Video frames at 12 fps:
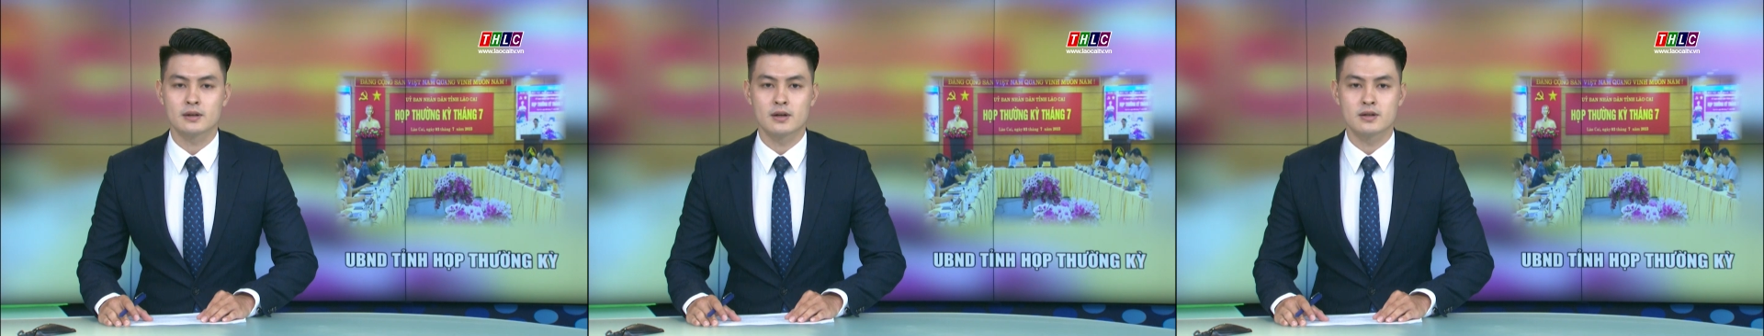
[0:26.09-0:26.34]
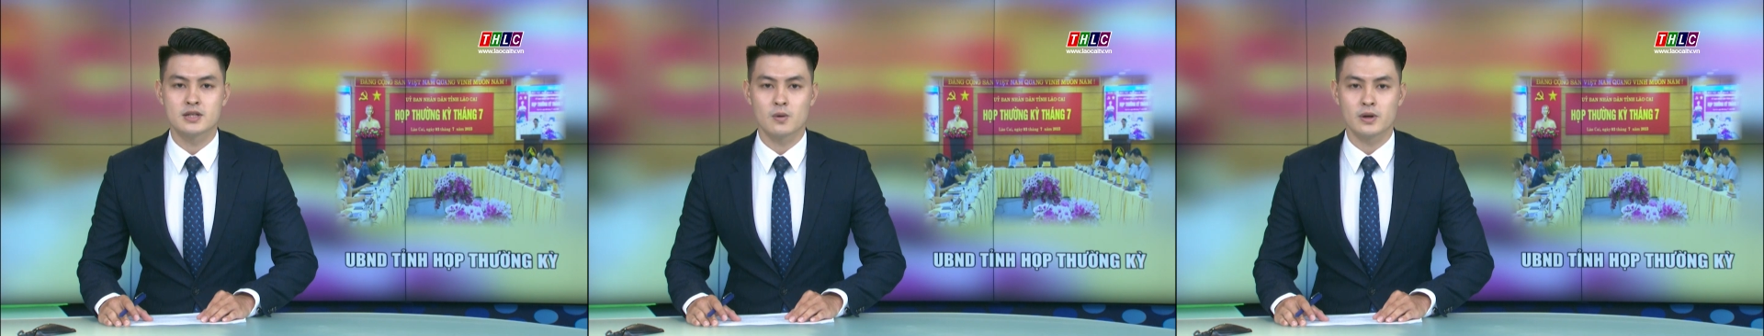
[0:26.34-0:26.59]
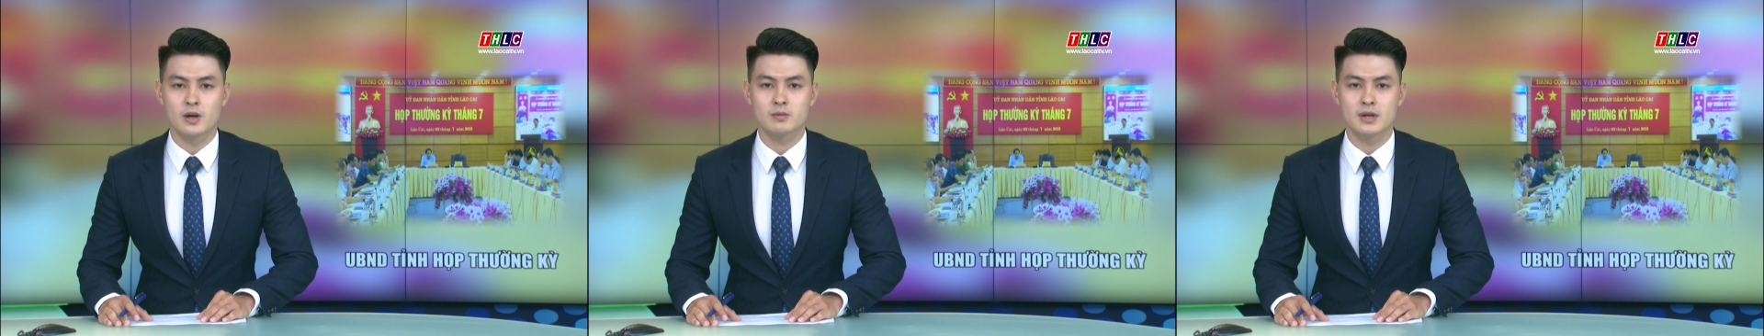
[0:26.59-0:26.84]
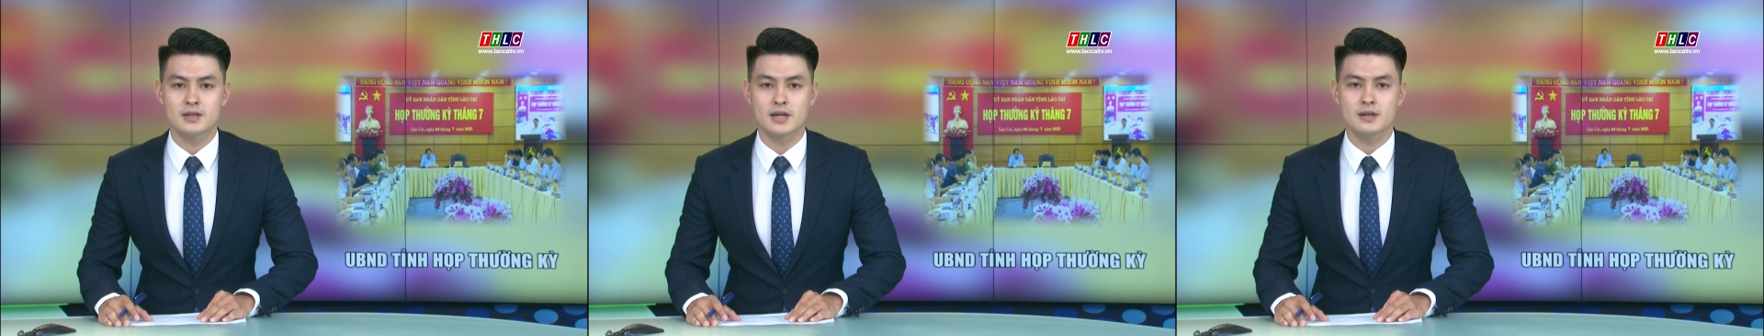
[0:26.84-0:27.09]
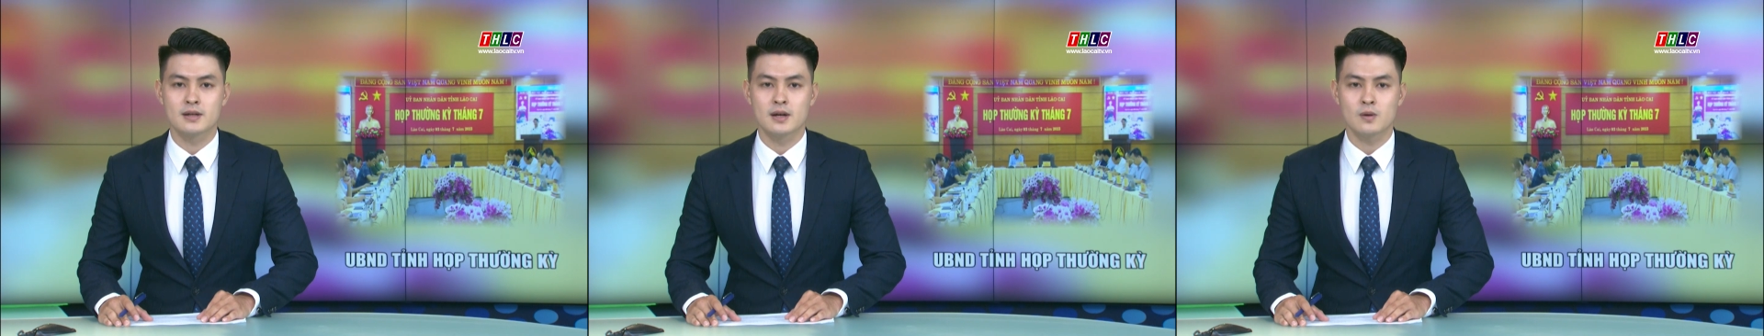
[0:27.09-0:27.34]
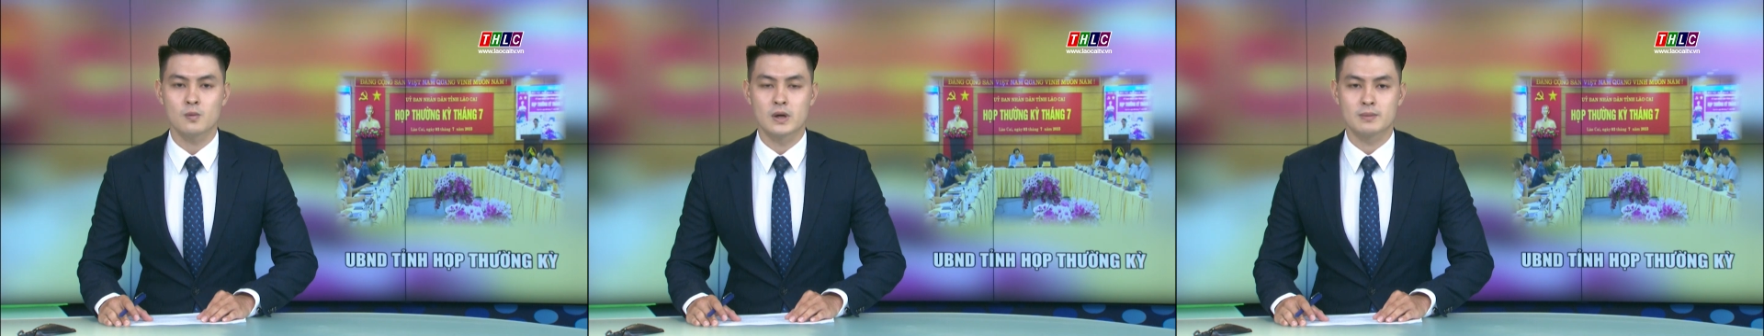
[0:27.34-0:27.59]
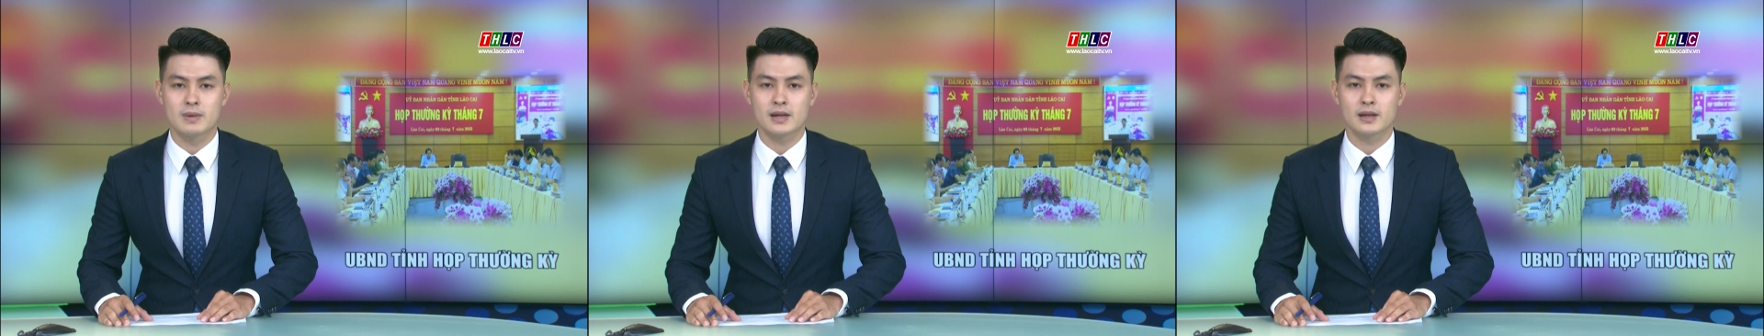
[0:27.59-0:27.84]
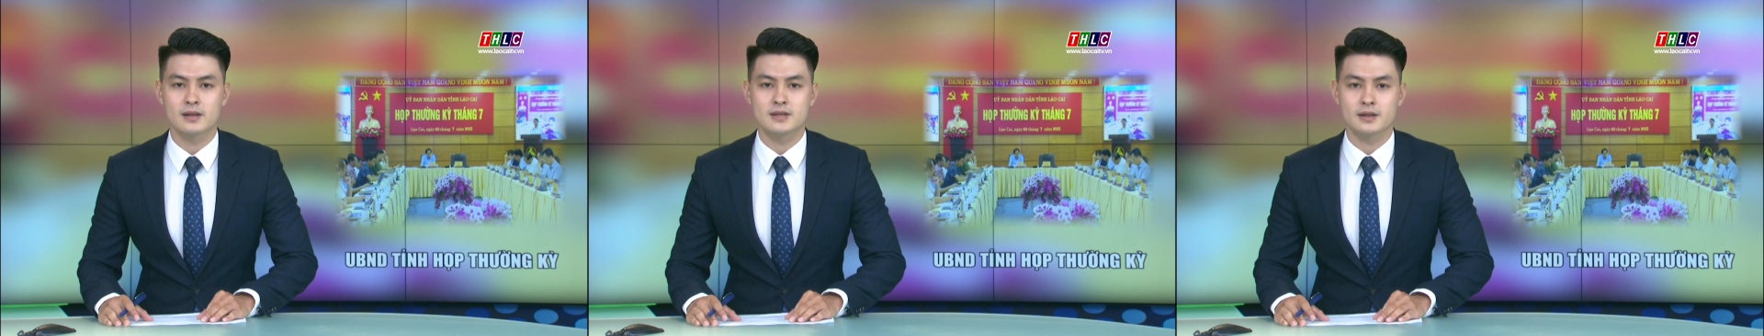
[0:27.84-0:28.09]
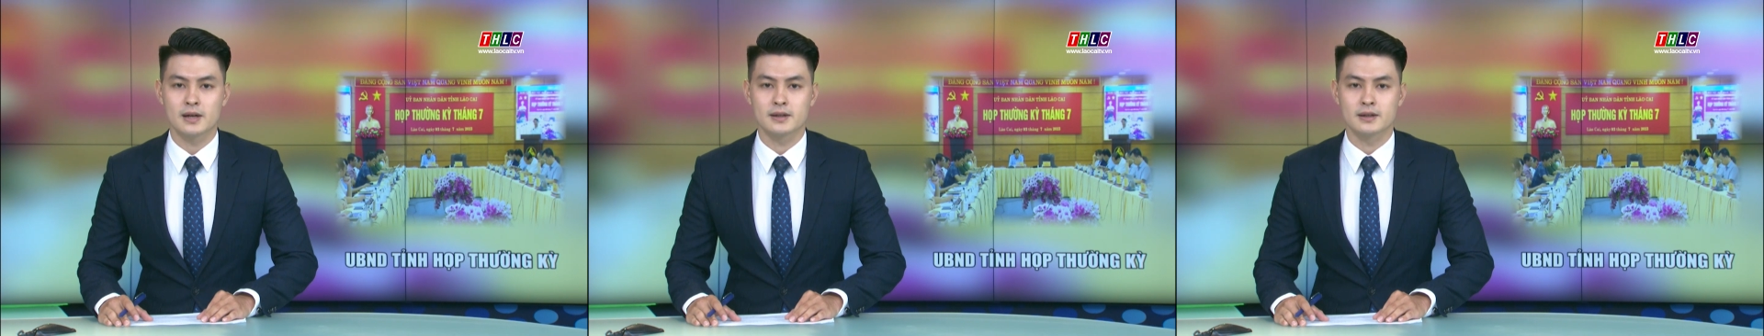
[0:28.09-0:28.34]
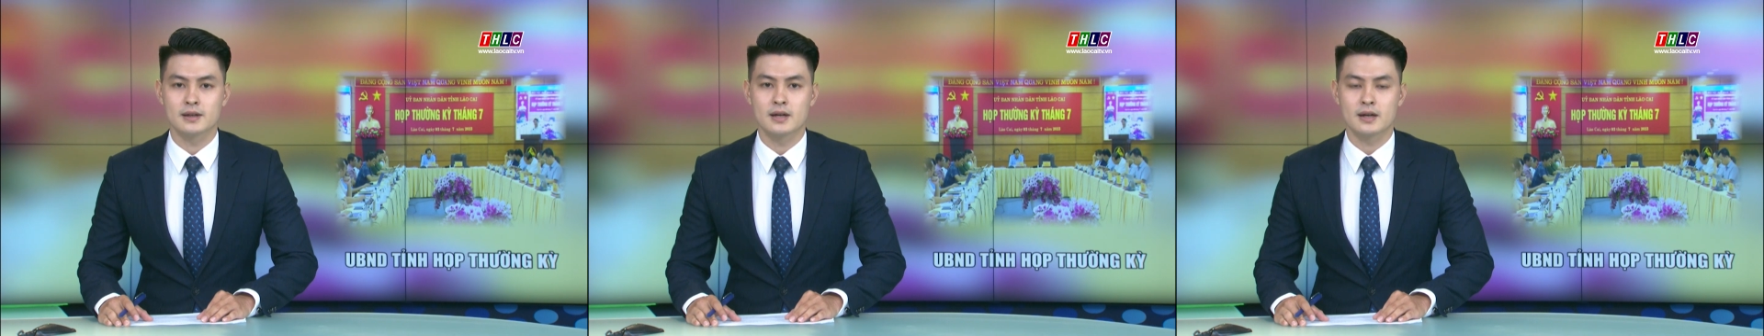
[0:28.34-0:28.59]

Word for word: Thường trực Hội đồng Nhân dân, Ủy ban Nhân dân tỉnh,